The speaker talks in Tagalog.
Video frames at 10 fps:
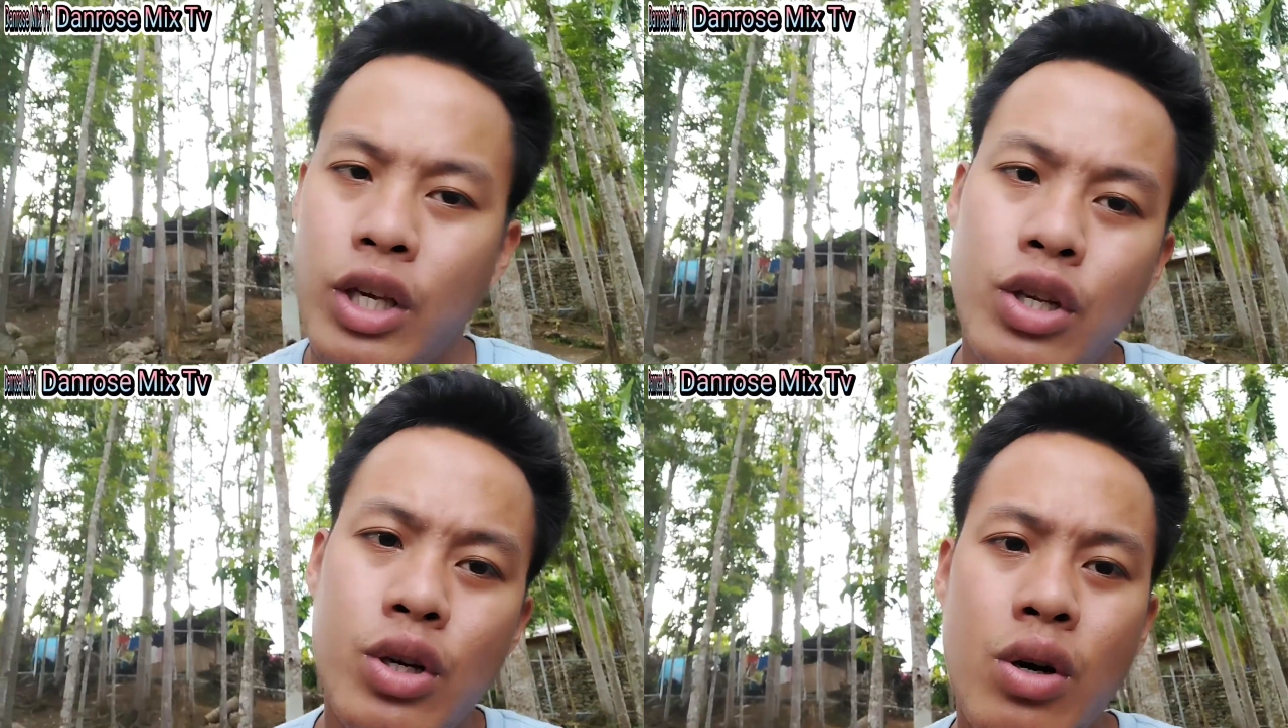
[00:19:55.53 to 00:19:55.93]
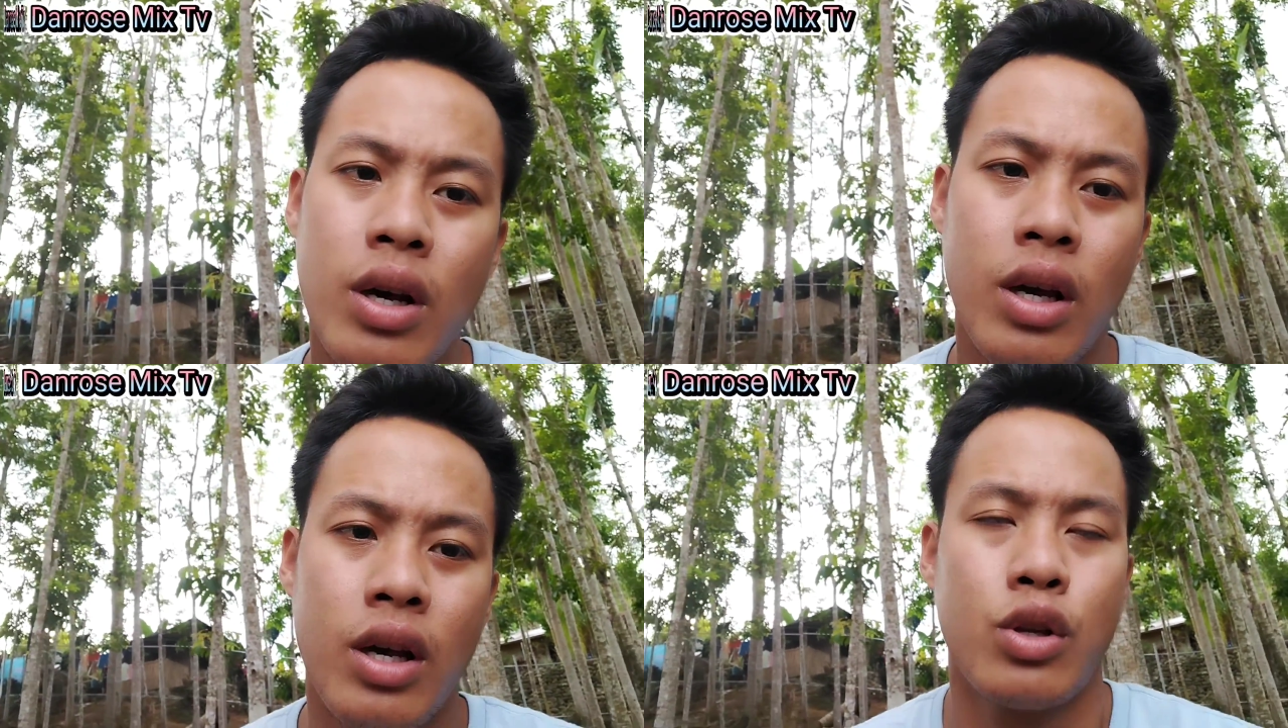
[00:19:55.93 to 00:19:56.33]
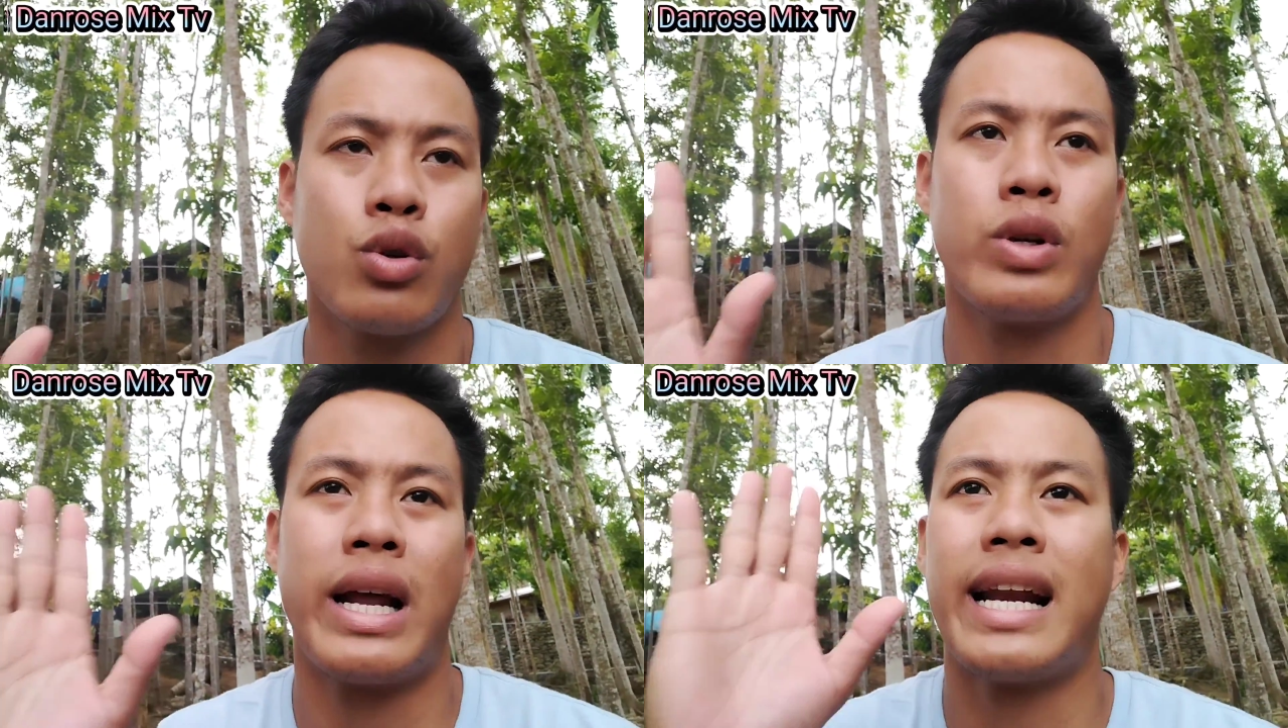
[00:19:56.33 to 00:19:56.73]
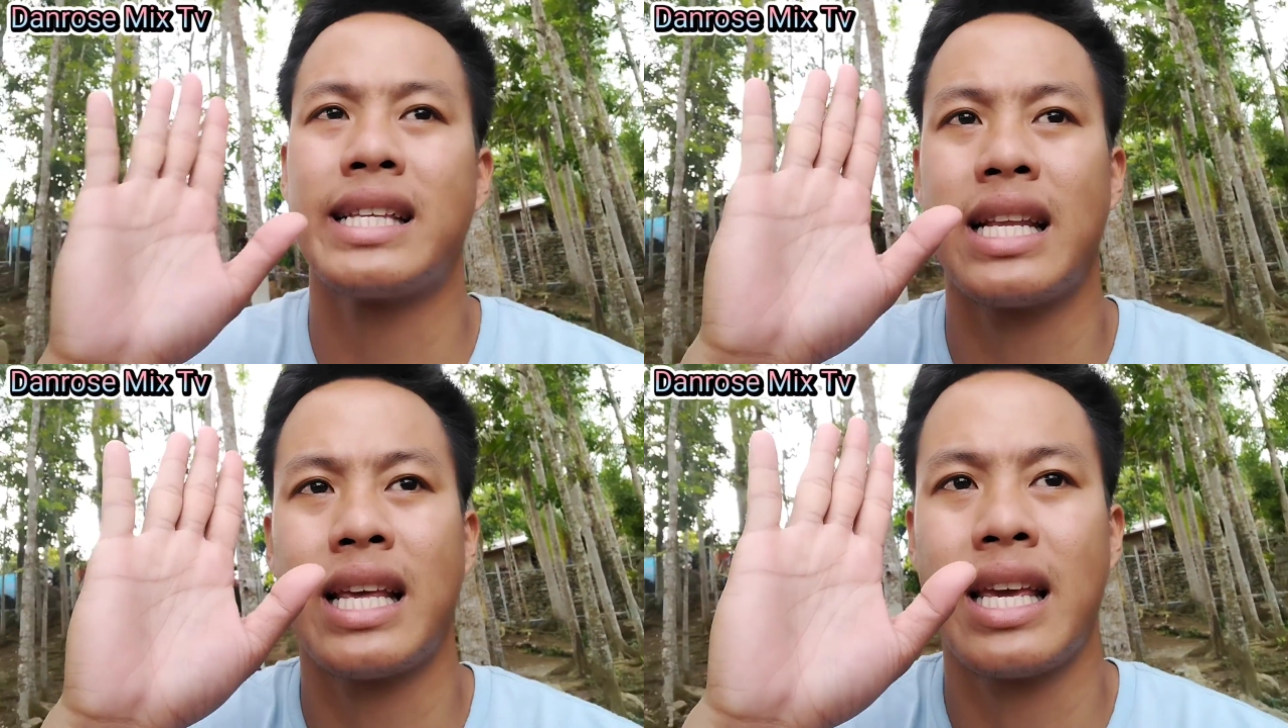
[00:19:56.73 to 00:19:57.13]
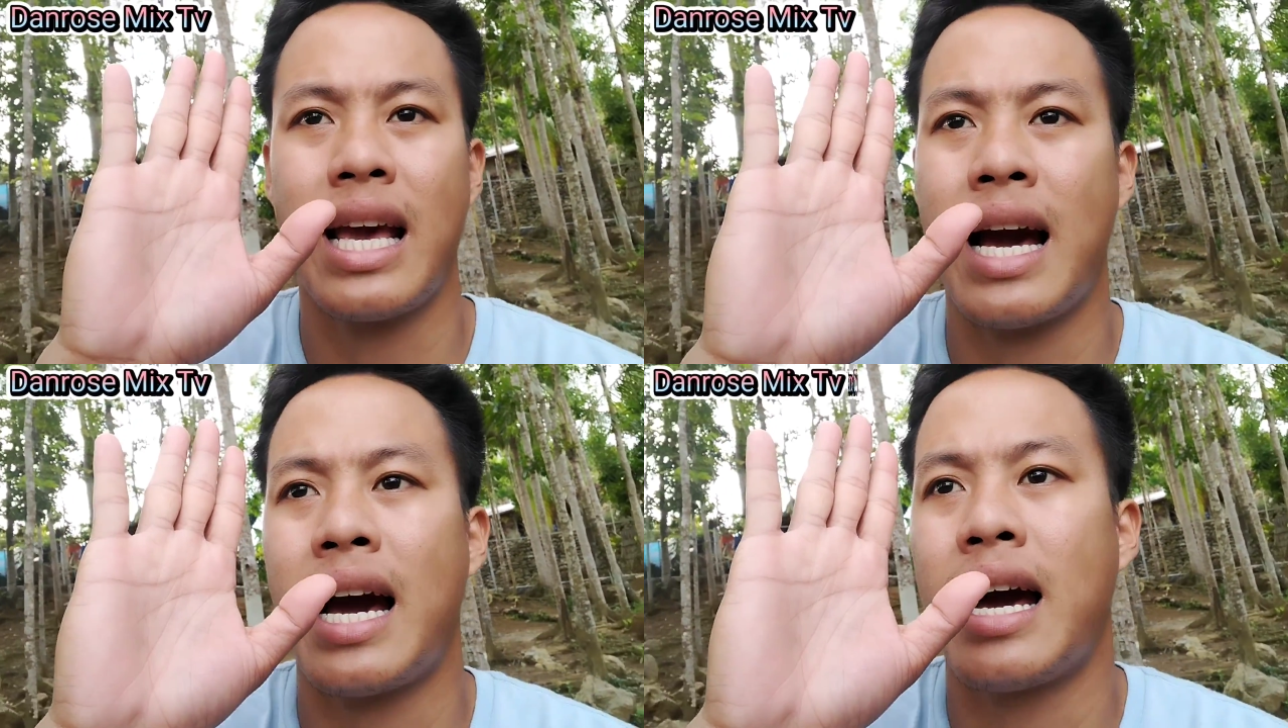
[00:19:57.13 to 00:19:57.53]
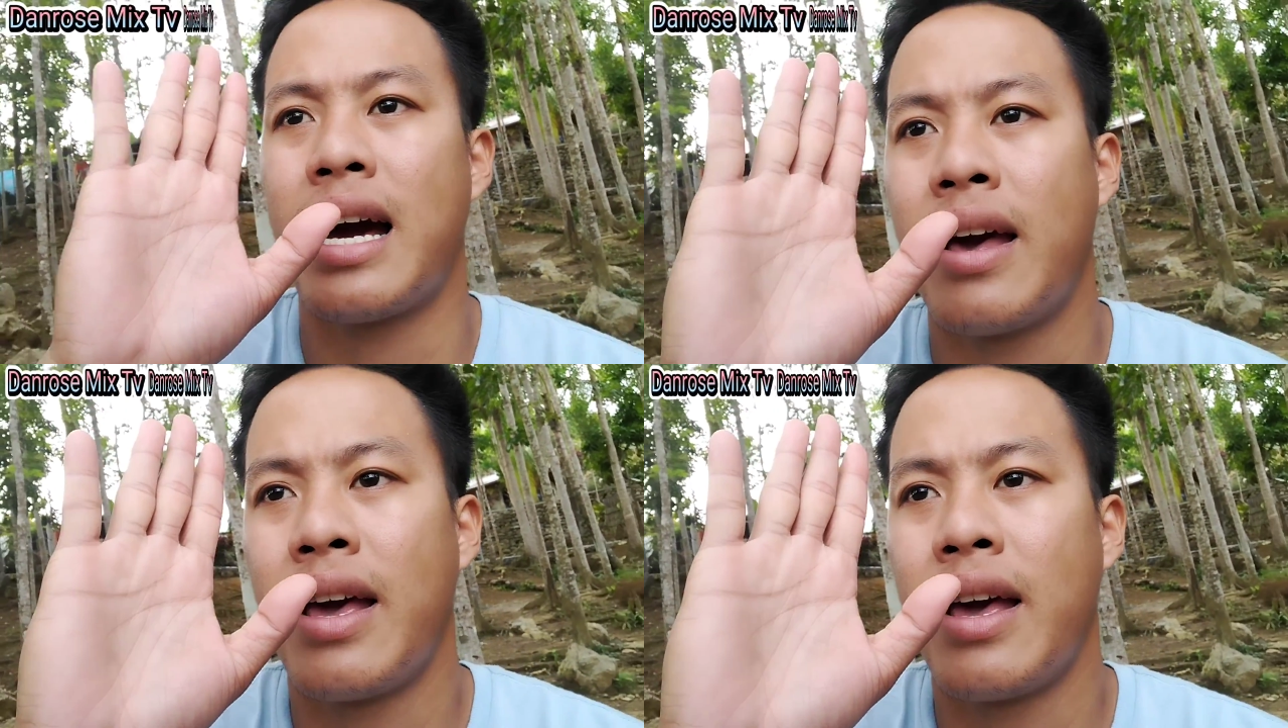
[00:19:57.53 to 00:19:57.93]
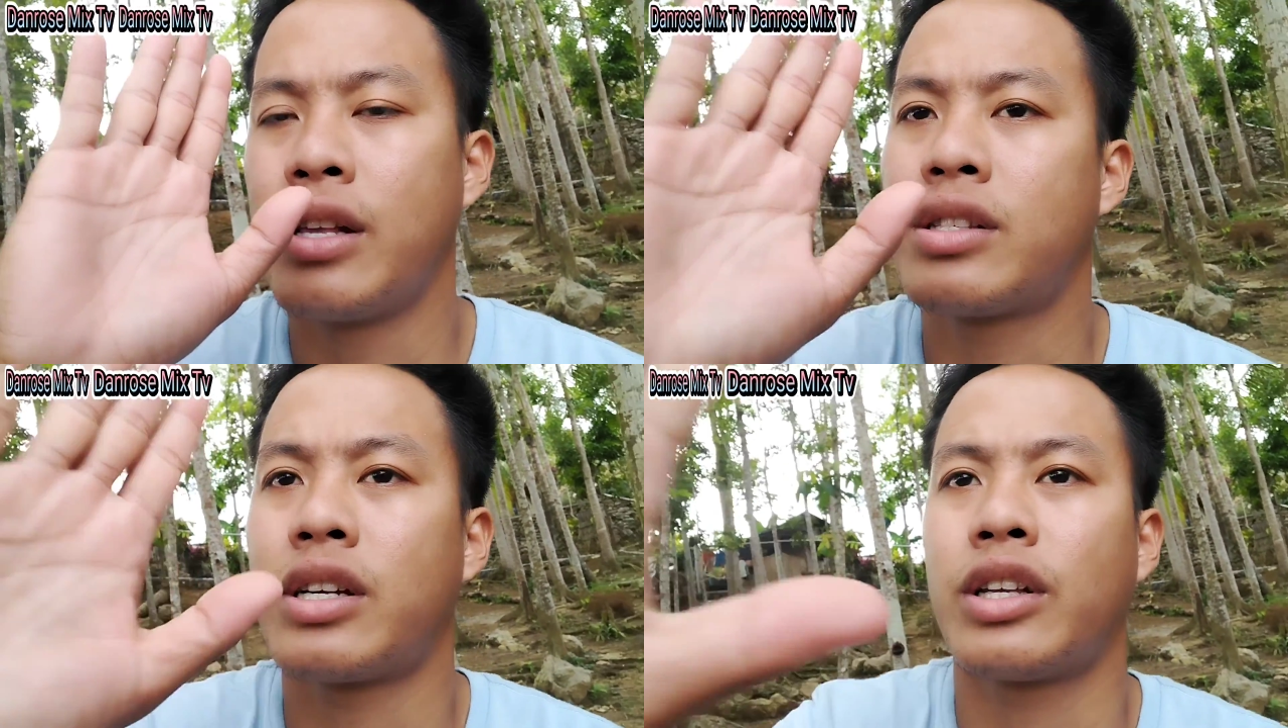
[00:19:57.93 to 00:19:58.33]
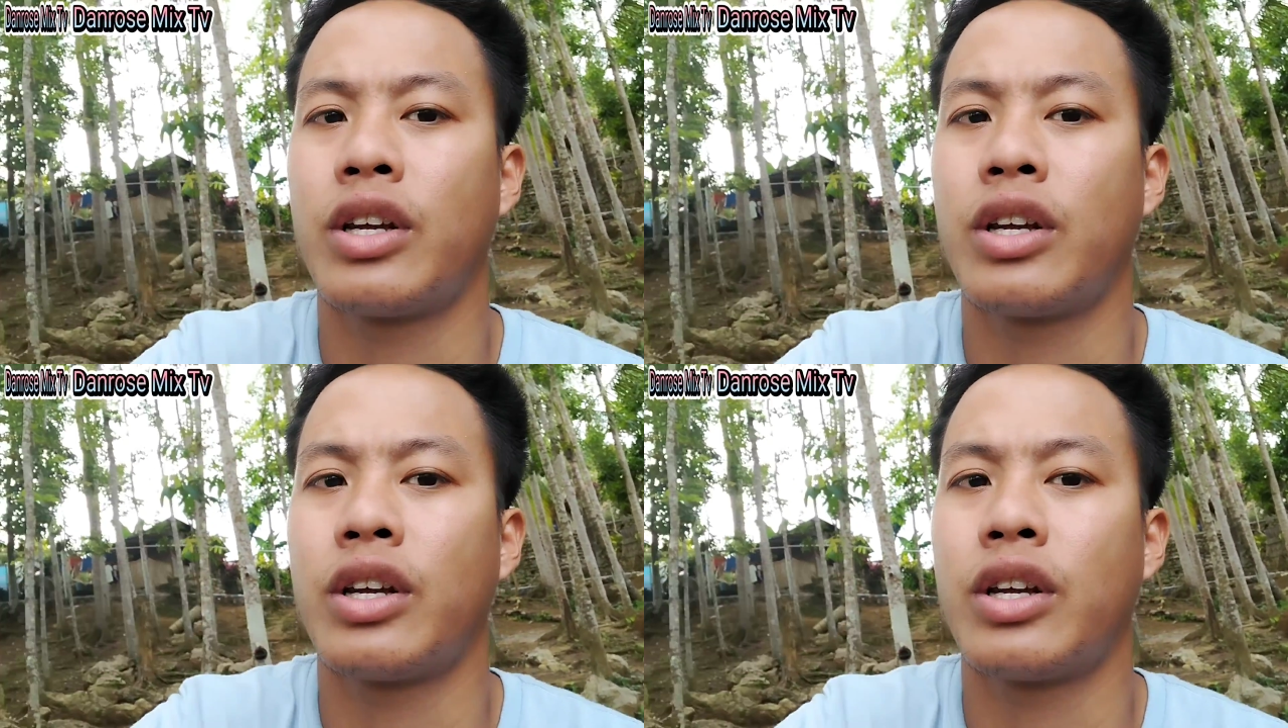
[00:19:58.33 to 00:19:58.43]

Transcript: na gid no. So naa na sila uh, insert